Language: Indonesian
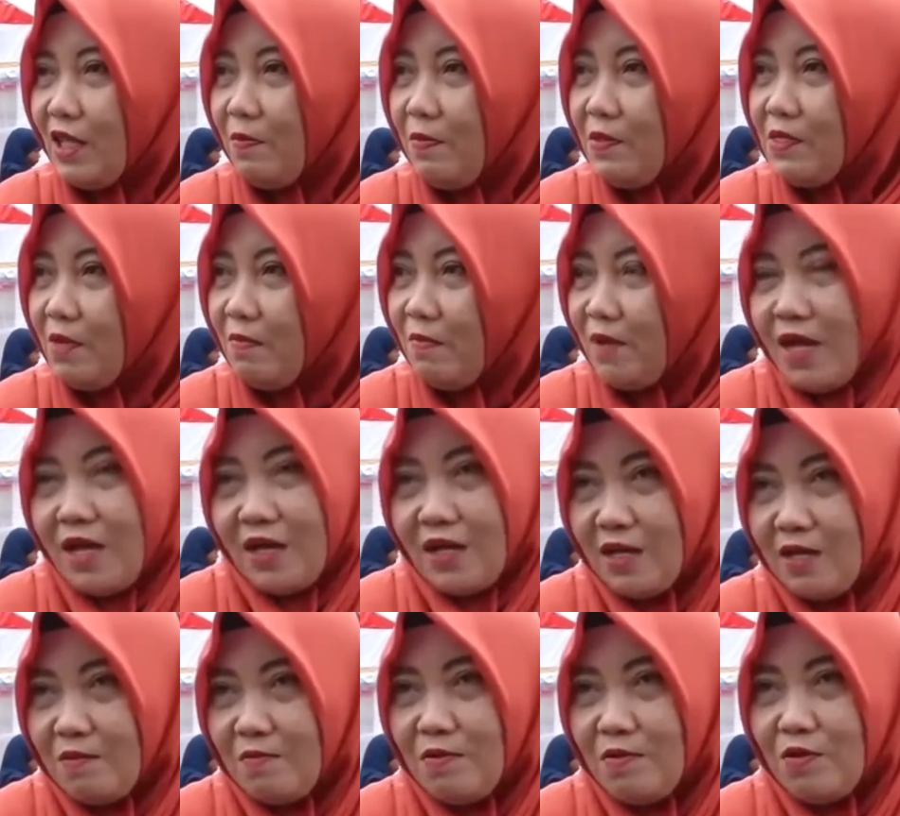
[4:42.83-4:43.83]
tapi sampai
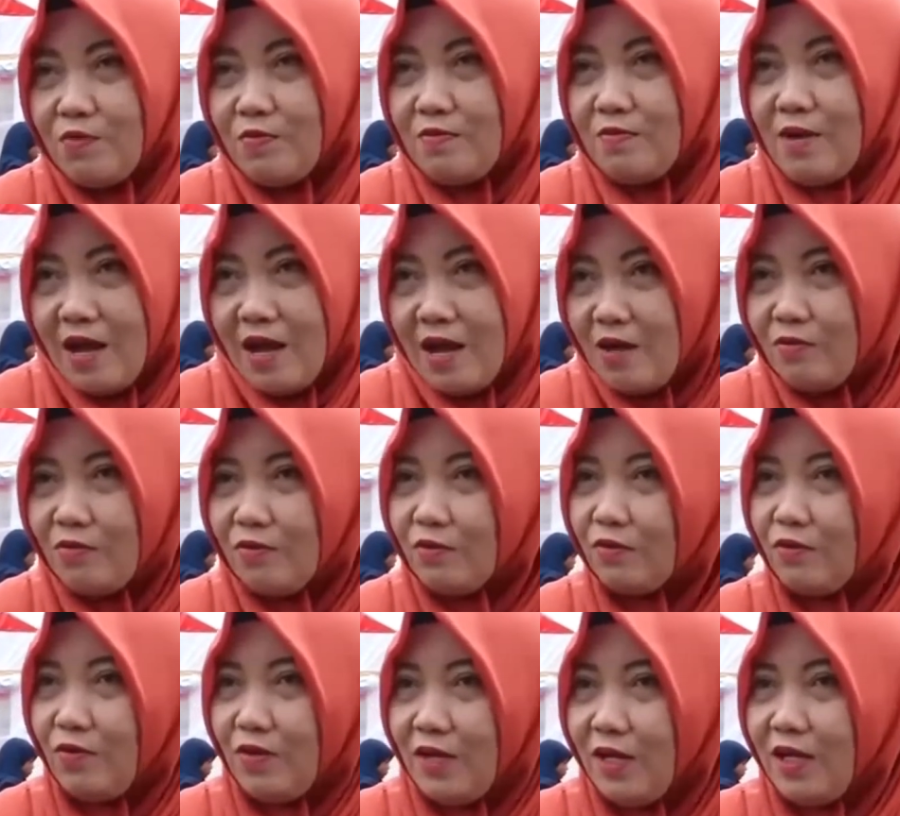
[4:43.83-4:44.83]
hari ini belum ada
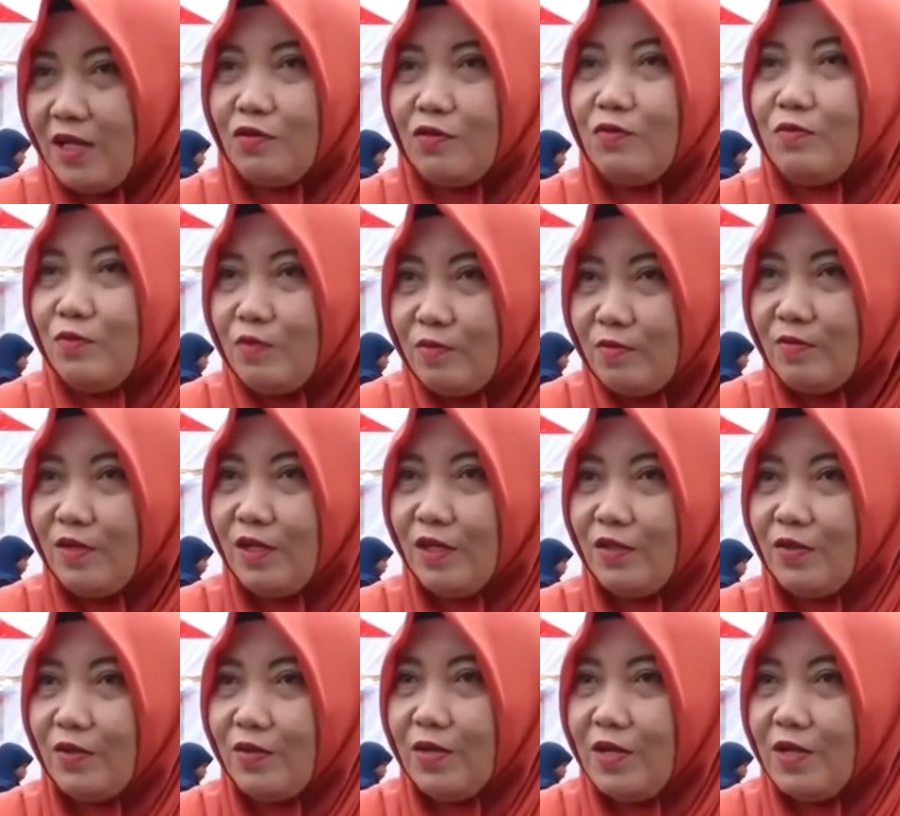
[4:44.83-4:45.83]
untuk toilet umum
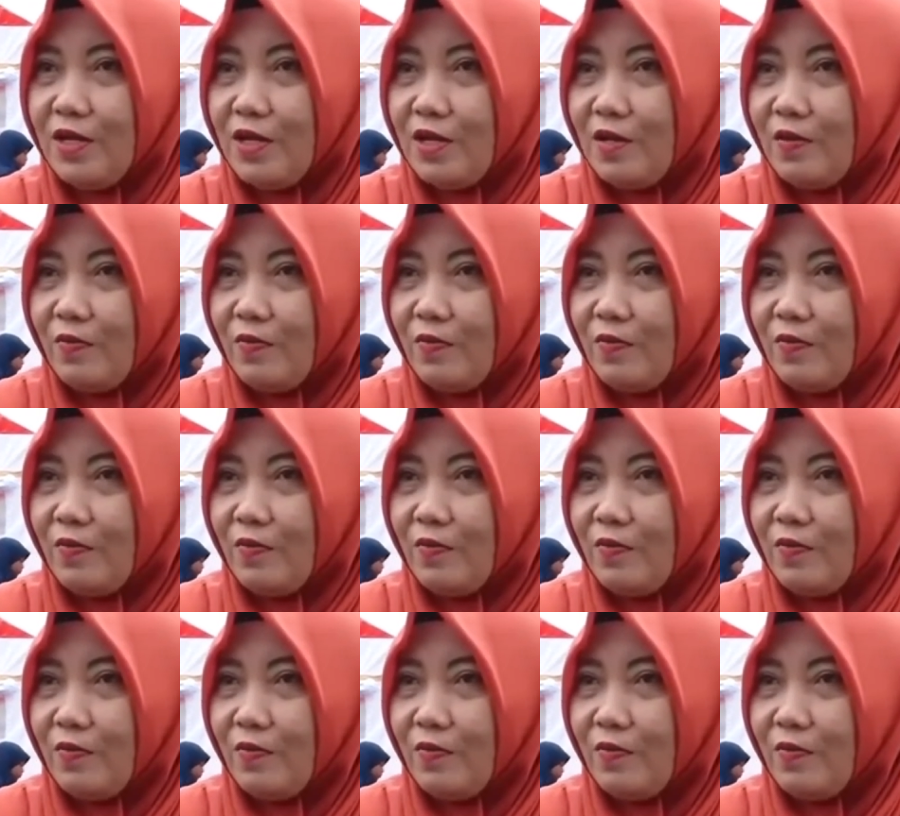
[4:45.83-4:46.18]
gitu.